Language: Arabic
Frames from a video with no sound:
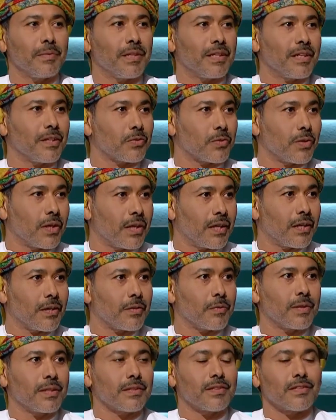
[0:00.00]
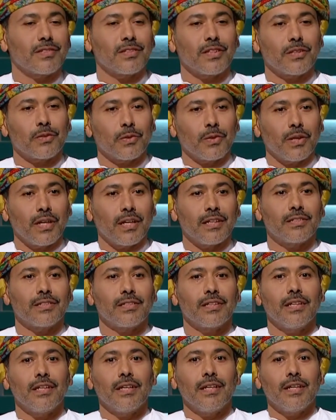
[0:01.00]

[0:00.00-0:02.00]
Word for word: ميناء صحار وتصدير النحاس